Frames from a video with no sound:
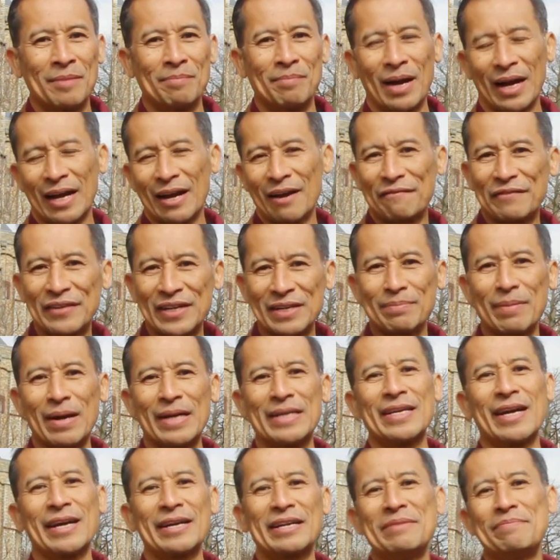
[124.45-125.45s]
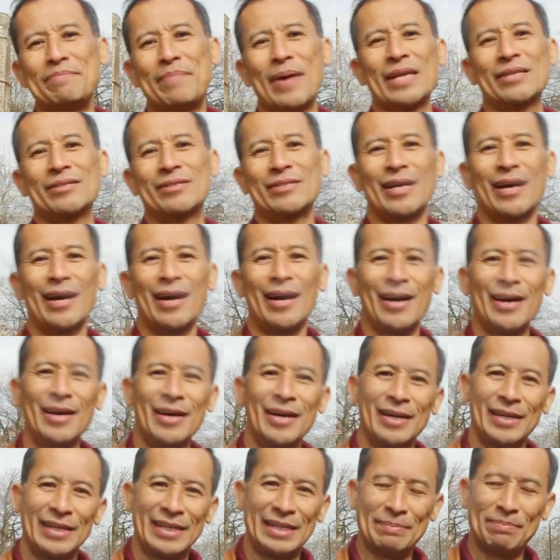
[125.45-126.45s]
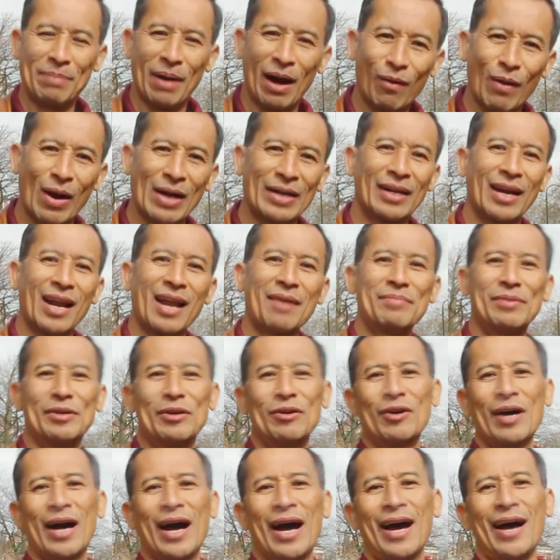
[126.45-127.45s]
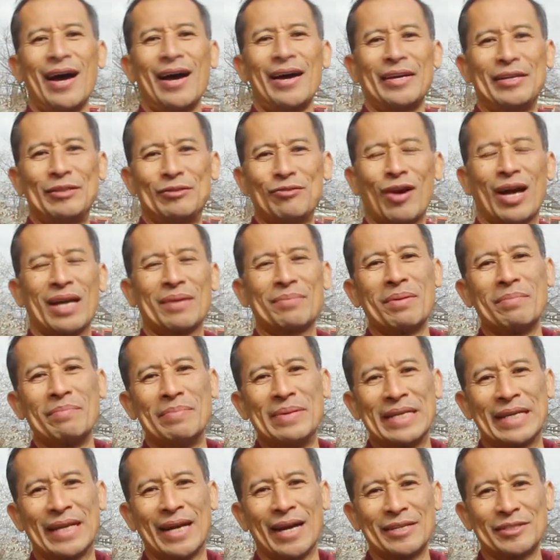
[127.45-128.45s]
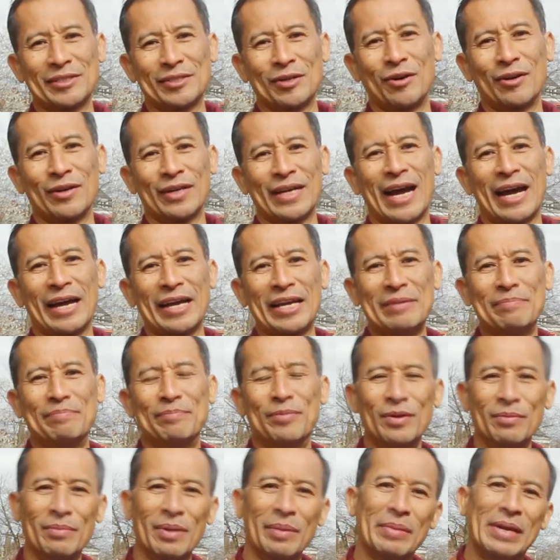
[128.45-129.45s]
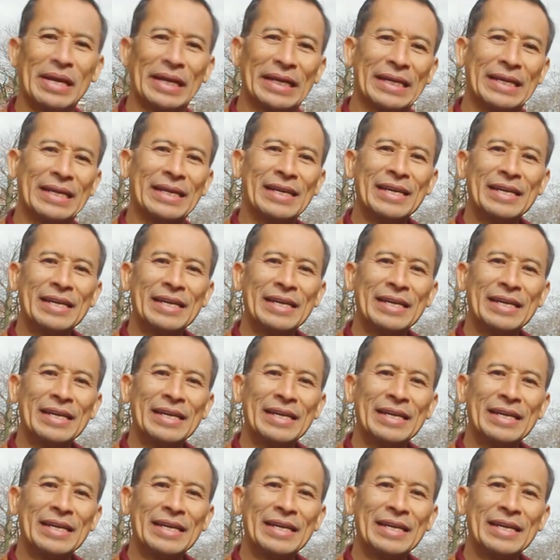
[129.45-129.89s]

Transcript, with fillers: Maka firman yang dibaca, dibawa dalam doa itu akan memberikan seorang ibu memiliki